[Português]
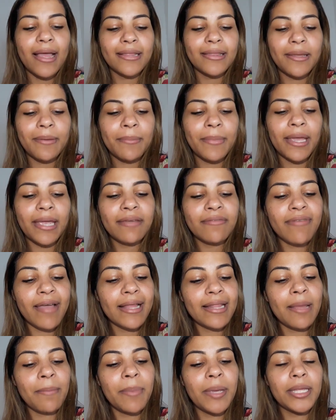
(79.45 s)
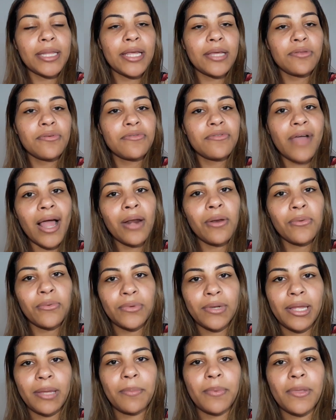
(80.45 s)
Também vai depender do
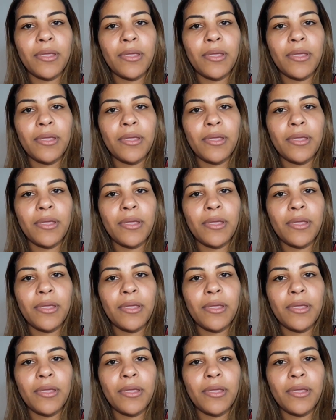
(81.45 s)
valor, né?